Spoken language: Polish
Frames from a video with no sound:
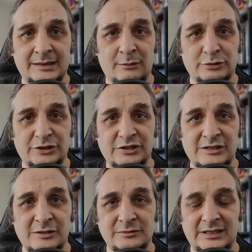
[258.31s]
to może się
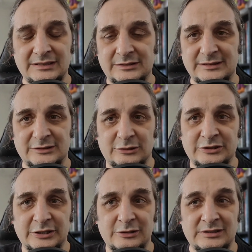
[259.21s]
nie udać, to jest coś,
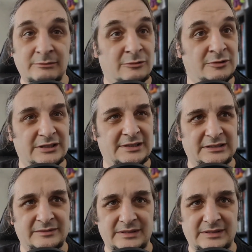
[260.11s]
czego chcemy unikać,